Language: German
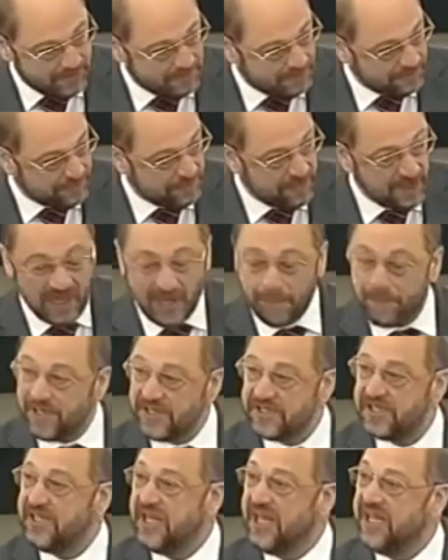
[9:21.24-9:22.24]
Yeah. Herr
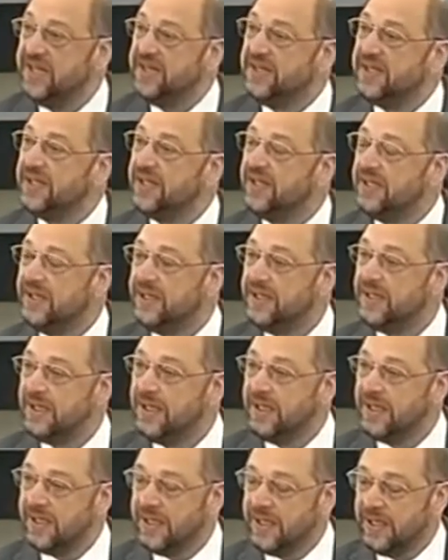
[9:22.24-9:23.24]
Präsident.
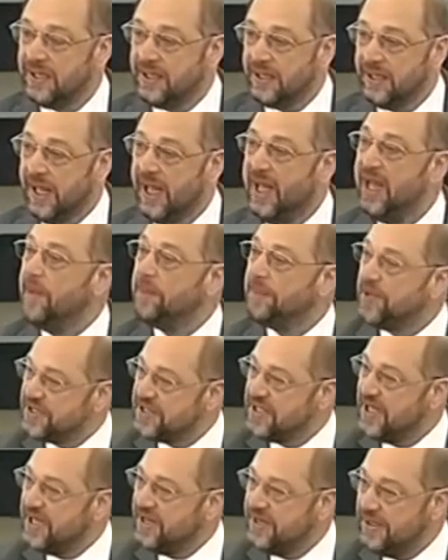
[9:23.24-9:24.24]
Nein, Herr
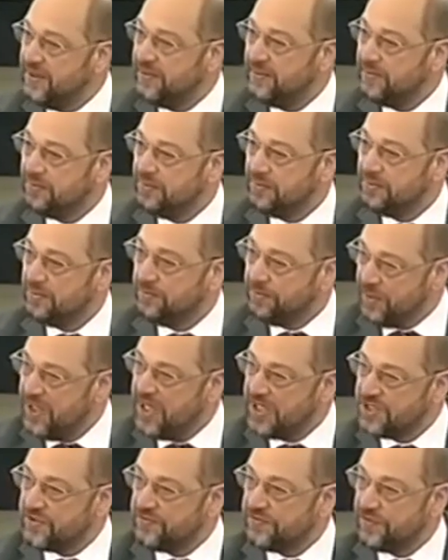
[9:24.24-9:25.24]
Präsident. Yeah. Ich bin
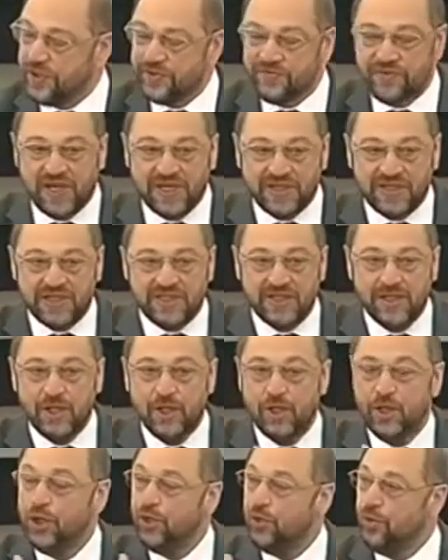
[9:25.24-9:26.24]
ja sofort fertig.
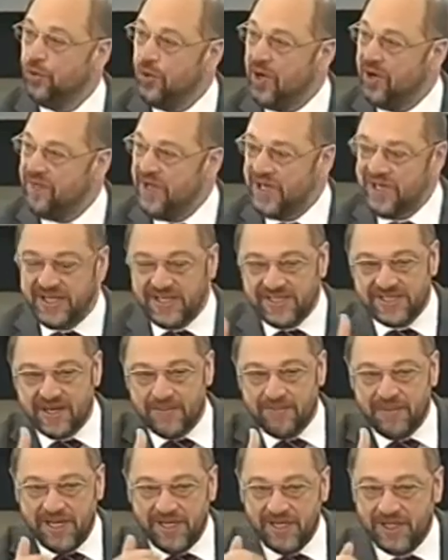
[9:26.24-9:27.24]
Nur wenn
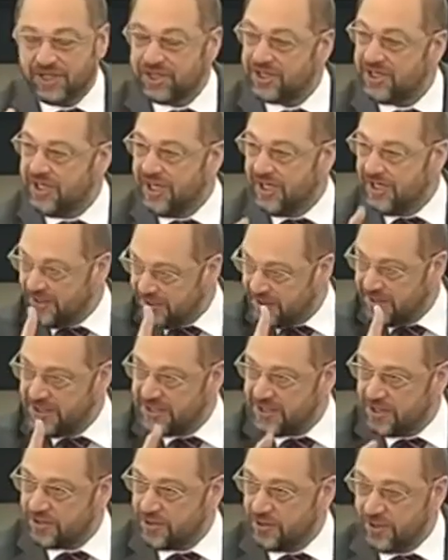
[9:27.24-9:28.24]
dieser Mensch, der,
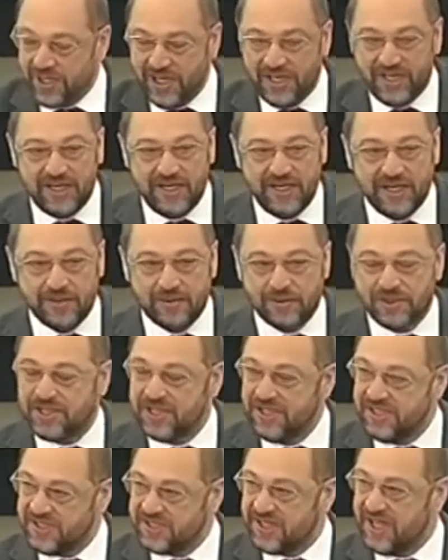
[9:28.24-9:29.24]
dieser Kollege hier durch
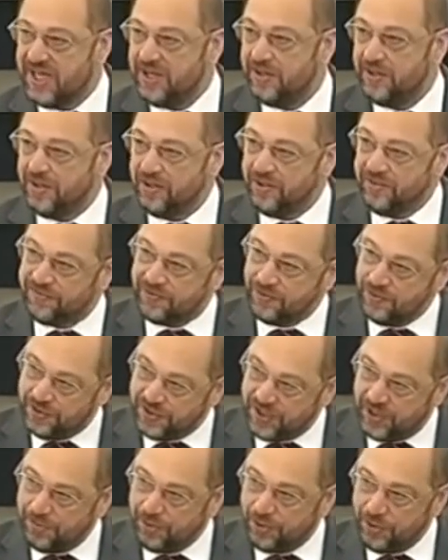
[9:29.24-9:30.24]
den Saal läuft und
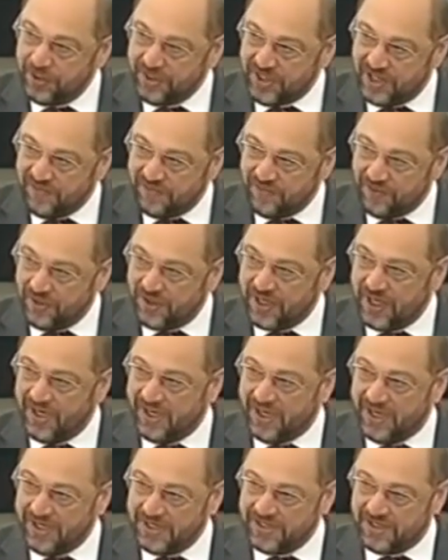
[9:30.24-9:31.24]
hier brüllt, ein Volk, ein
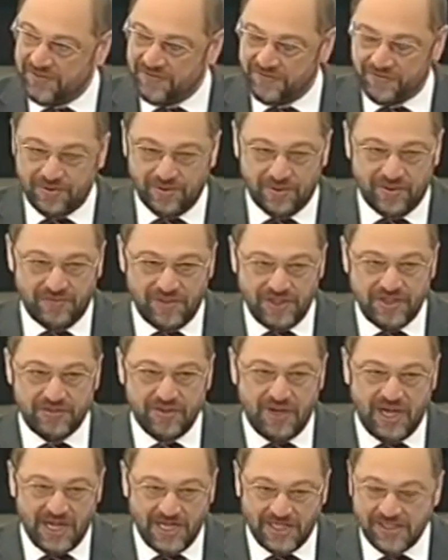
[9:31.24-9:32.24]
Reich, ein Führer, will ich
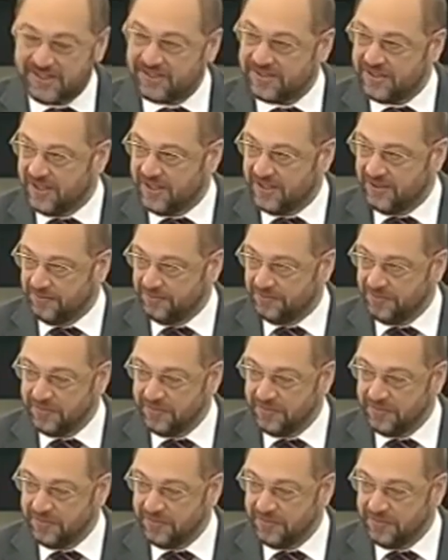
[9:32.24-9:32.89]
nur eins sagen